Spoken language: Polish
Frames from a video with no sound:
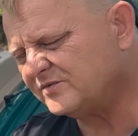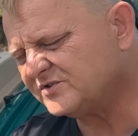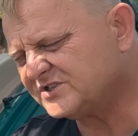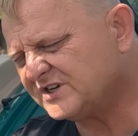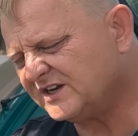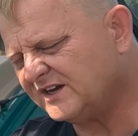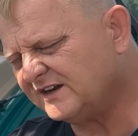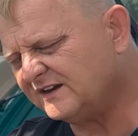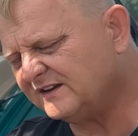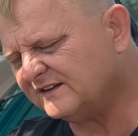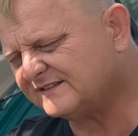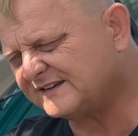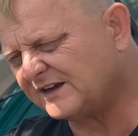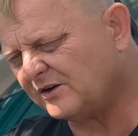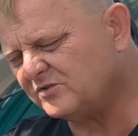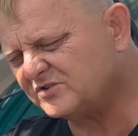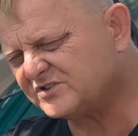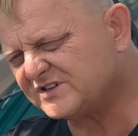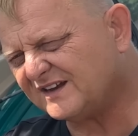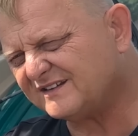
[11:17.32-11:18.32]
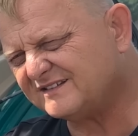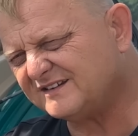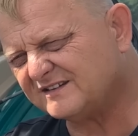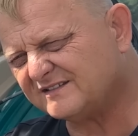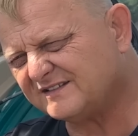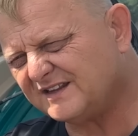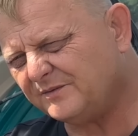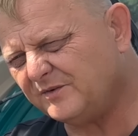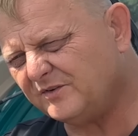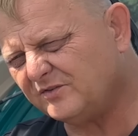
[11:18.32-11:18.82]
że cały czas
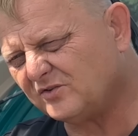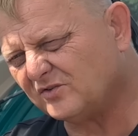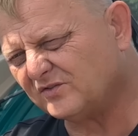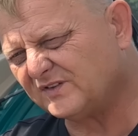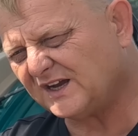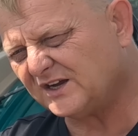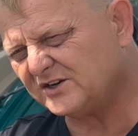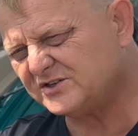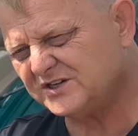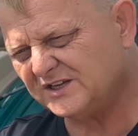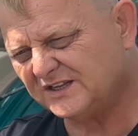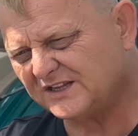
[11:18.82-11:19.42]
jest z nami w kontakcie i